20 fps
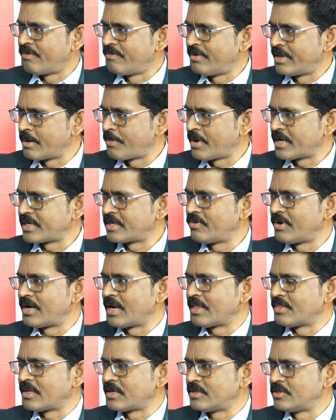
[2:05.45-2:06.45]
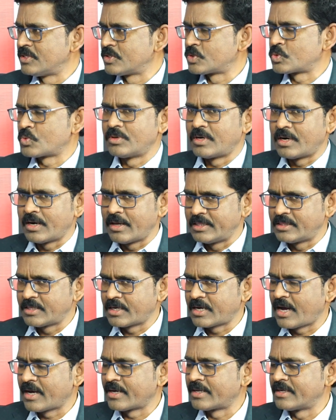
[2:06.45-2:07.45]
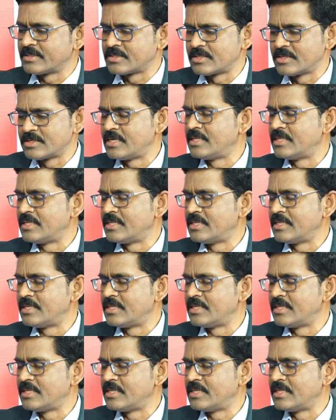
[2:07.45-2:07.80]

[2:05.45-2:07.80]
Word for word: వేరే పార్టీ వాళ్ళందరినీ చేసుకుంటున్నాడు అయితే కాంగ్రెస్